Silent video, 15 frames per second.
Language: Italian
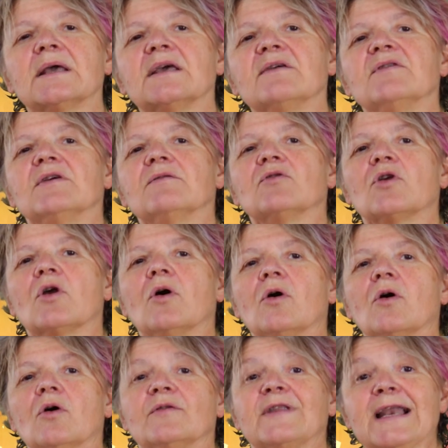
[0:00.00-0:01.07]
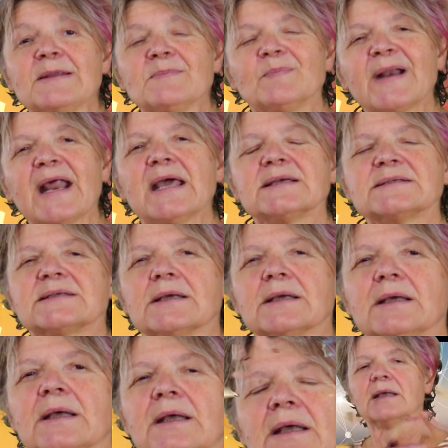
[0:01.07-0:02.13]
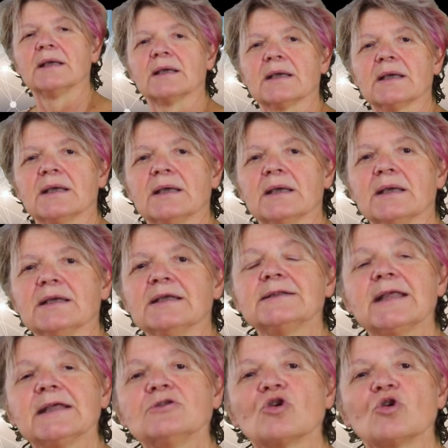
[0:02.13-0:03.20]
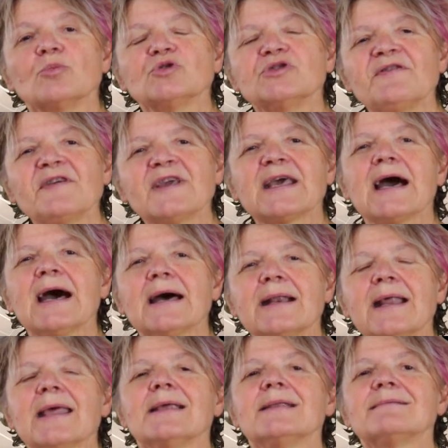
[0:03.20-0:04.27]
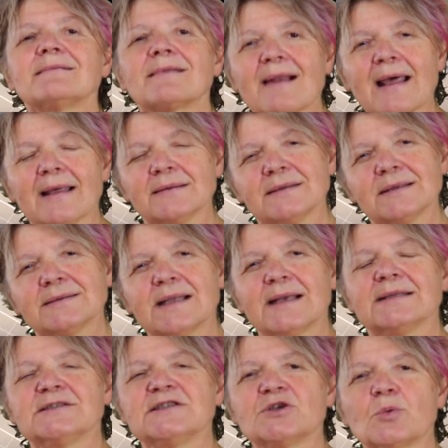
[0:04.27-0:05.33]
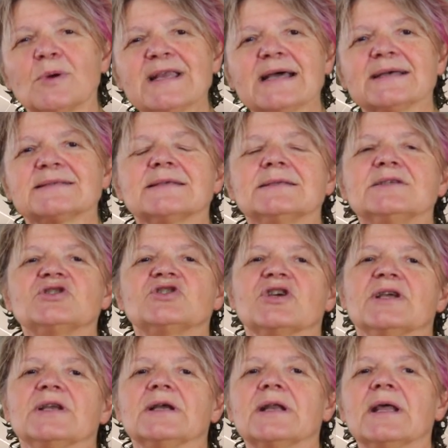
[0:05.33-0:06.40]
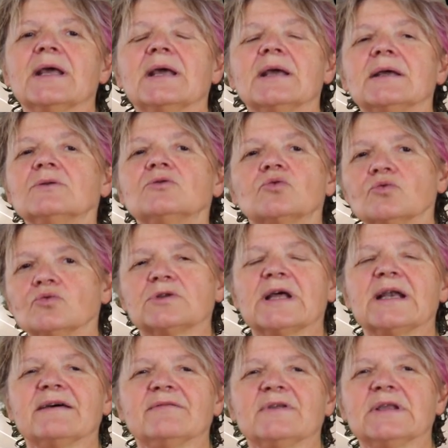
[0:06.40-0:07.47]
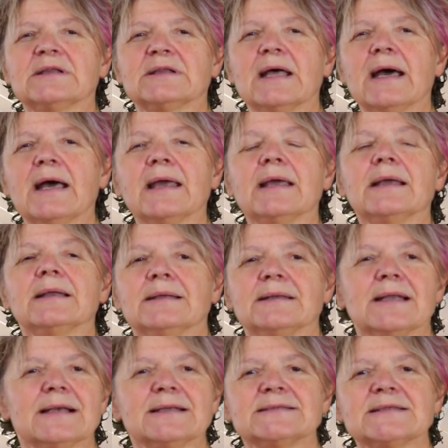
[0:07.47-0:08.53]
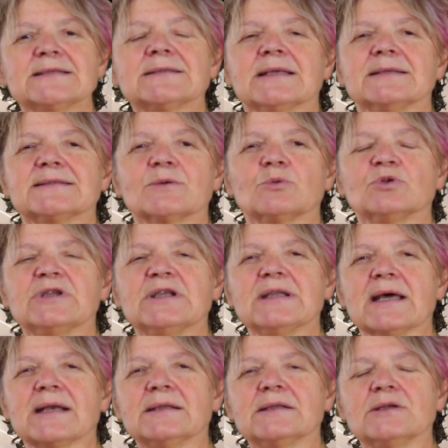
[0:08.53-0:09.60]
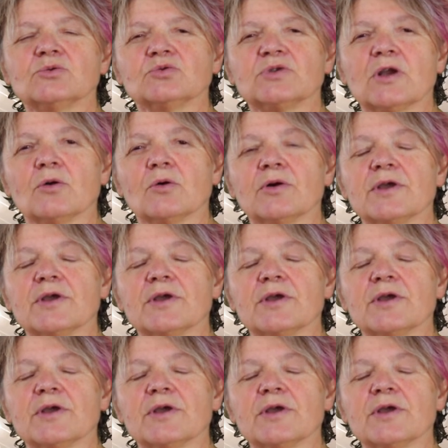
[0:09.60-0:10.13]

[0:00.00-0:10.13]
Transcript: che vivono nelle imprese, che intendono modificare il trend della disuguaglianza di genere in tutta la vita e nell'esistenza quotidiana di tutte